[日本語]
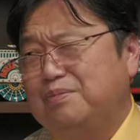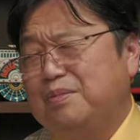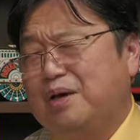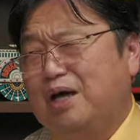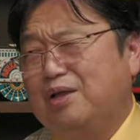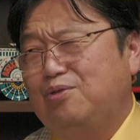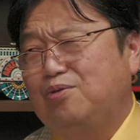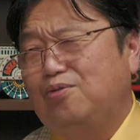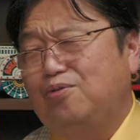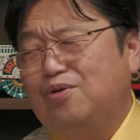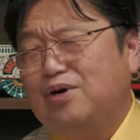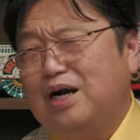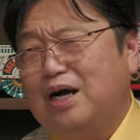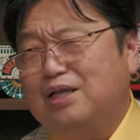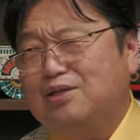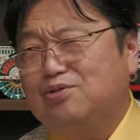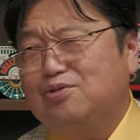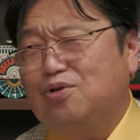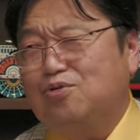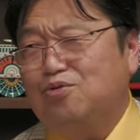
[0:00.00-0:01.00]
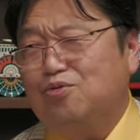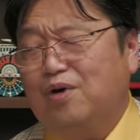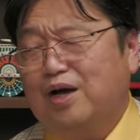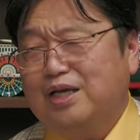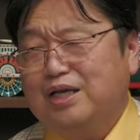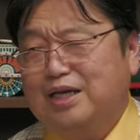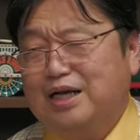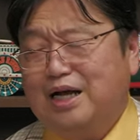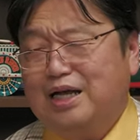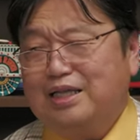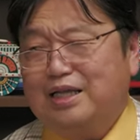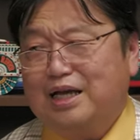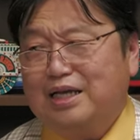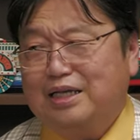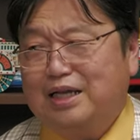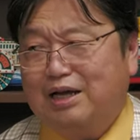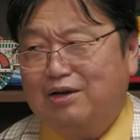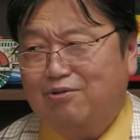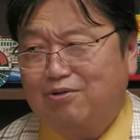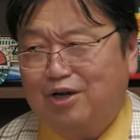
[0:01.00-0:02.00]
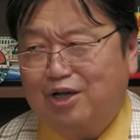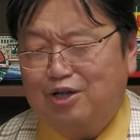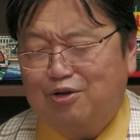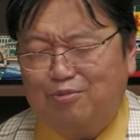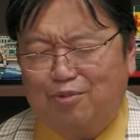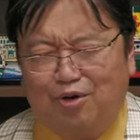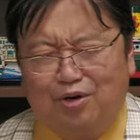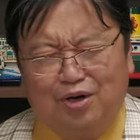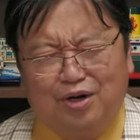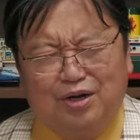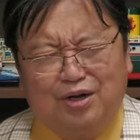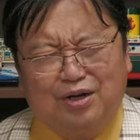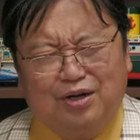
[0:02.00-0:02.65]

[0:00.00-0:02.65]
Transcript: まあ、ノーカットとはいかないだろうけども、